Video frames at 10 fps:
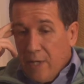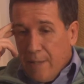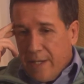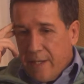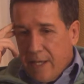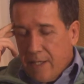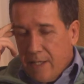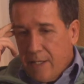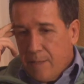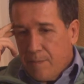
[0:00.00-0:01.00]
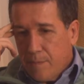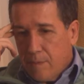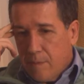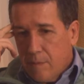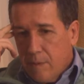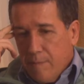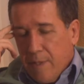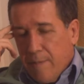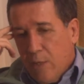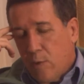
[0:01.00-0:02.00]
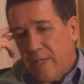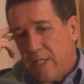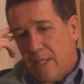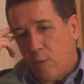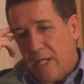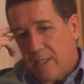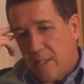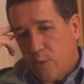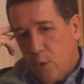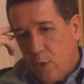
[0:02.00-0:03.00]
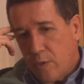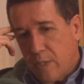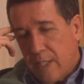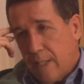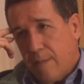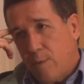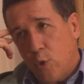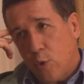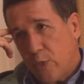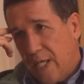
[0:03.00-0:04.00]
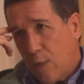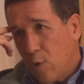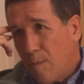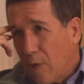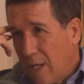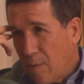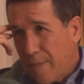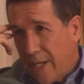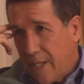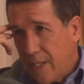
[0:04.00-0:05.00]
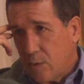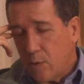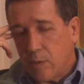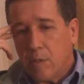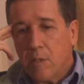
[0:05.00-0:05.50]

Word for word: la verdad es que mm, primero me llamó la atención de que yo sea convocado para esto.